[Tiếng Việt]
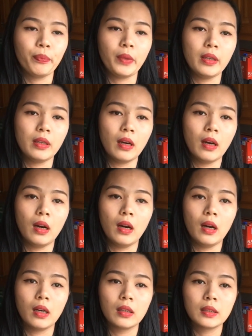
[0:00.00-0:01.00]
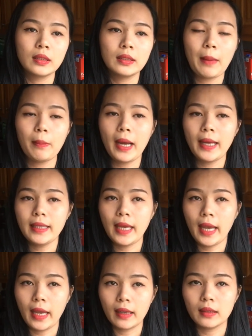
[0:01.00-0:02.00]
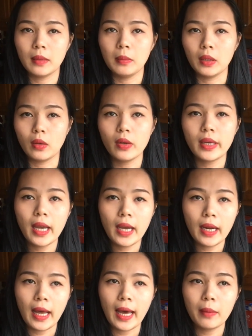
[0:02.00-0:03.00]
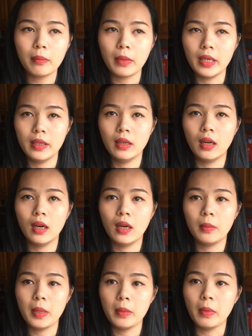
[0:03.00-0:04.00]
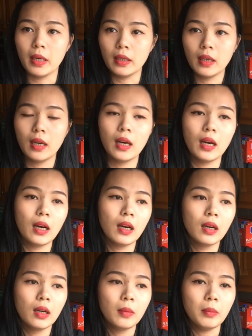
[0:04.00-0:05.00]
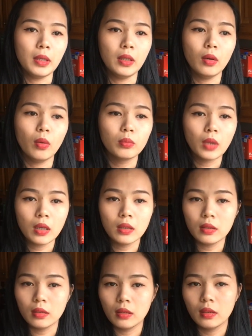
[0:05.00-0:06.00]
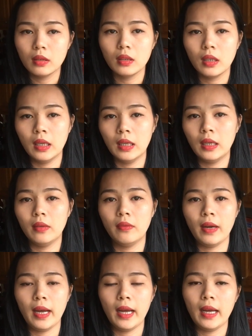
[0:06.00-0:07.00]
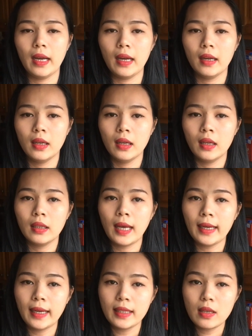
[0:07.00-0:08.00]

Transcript: thì uh, năm 2000 thì mình có nghe là anh bị ờ, bị bệnh ờ, bệnh ung thư uh, và anh đã